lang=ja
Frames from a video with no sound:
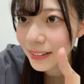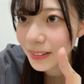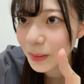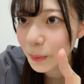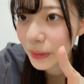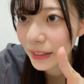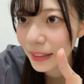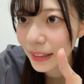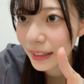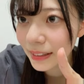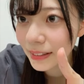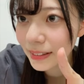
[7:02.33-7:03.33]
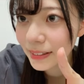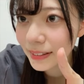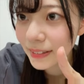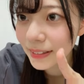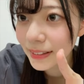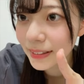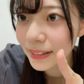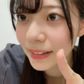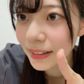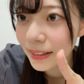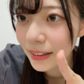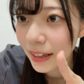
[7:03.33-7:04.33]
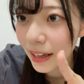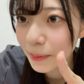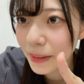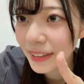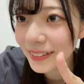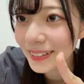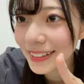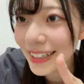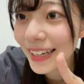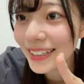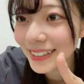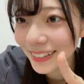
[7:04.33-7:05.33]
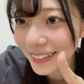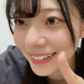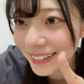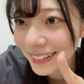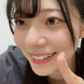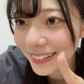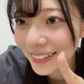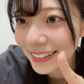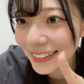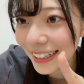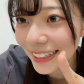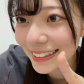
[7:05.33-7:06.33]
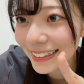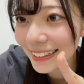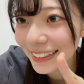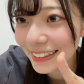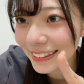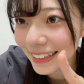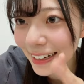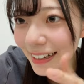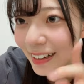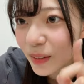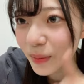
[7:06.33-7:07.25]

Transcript: と待ってねヘビーローテーション初日会いたかった